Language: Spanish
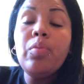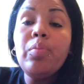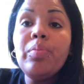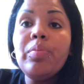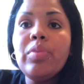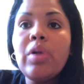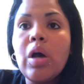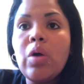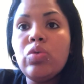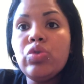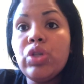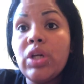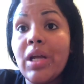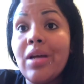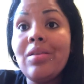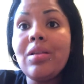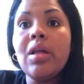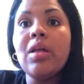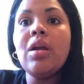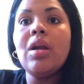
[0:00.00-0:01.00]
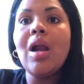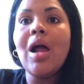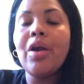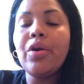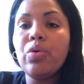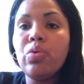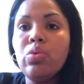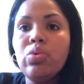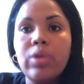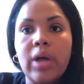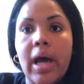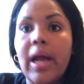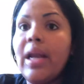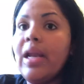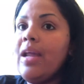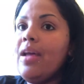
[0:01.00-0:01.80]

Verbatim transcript: una cucharadita de la ruda.